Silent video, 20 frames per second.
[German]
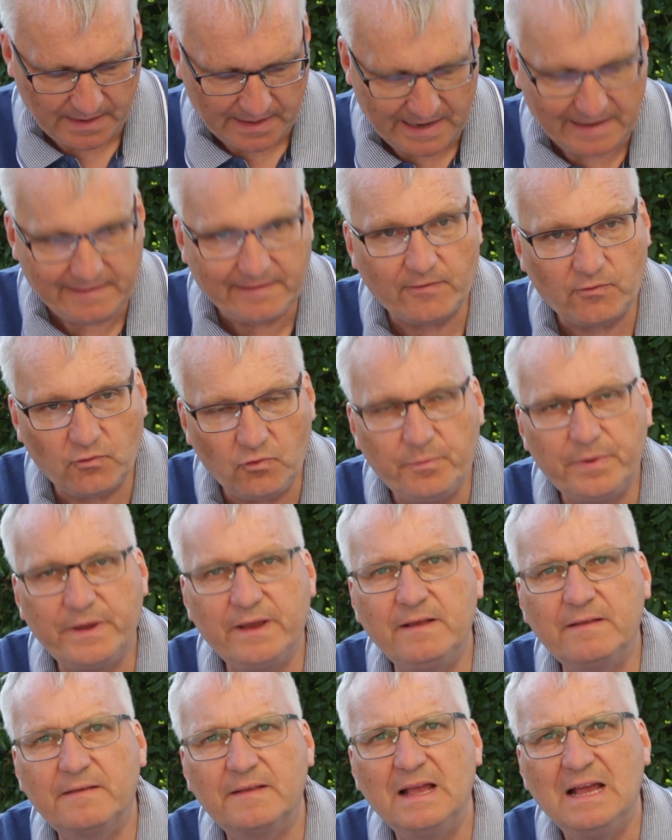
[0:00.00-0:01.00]
ist es
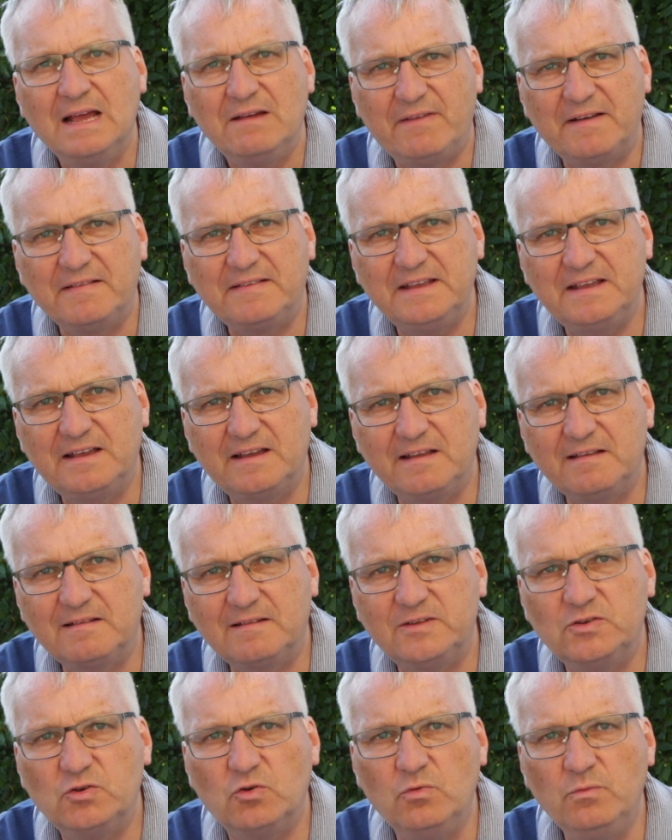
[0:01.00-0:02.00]
übrigens, was die
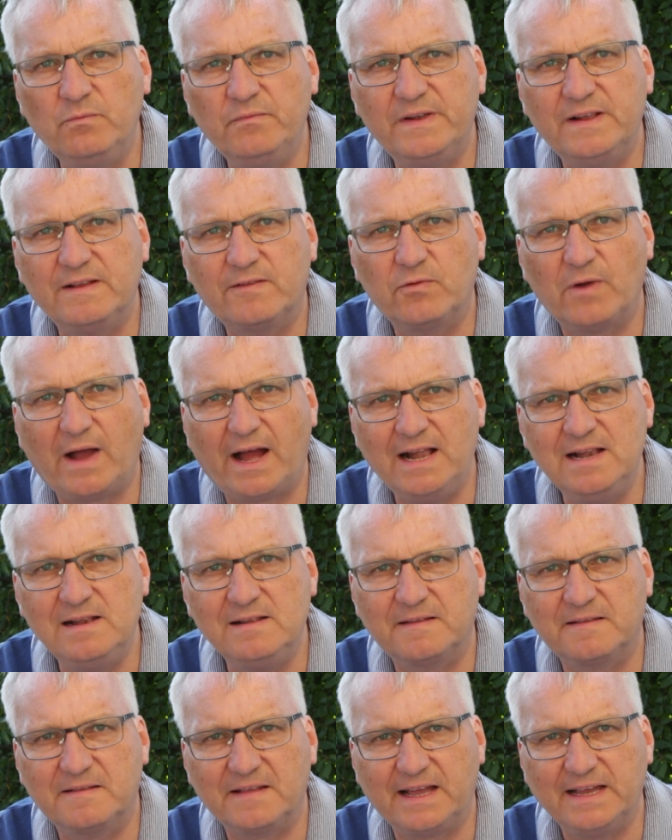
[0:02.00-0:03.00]
christliche Umwelt zu
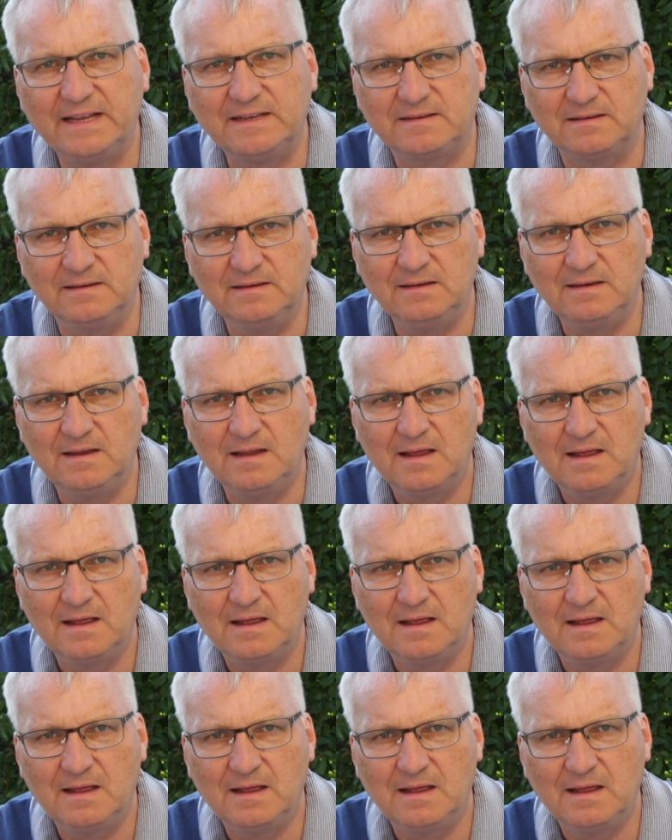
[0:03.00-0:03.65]
allen Zeiten